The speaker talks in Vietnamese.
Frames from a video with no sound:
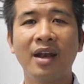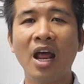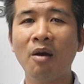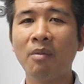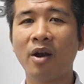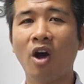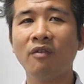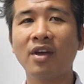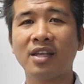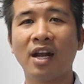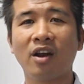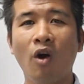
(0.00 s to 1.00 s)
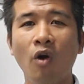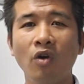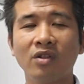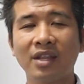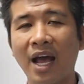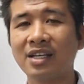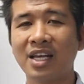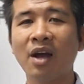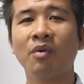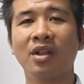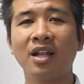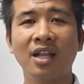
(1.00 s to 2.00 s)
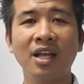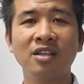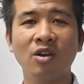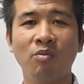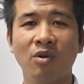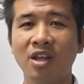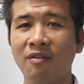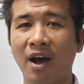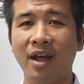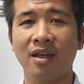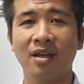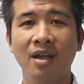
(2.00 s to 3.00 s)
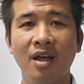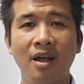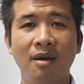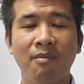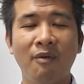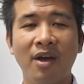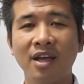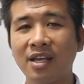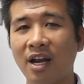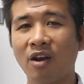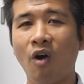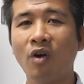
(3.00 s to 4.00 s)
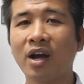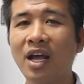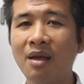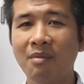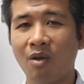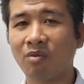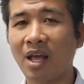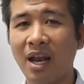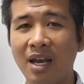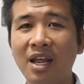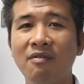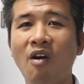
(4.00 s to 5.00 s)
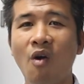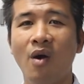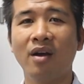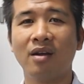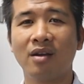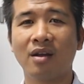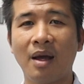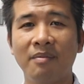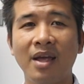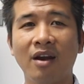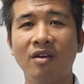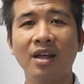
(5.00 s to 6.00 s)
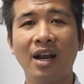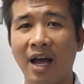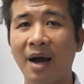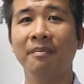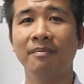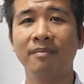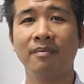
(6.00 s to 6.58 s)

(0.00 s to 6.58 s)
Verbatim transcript: Nếu mà nói về sàn gỗ, tại sao người ta thích dùng nó như vậy? Bởi vì cái sàn gỗ khi mà chúng ta đi vô, cảm giác nó rất là ấm.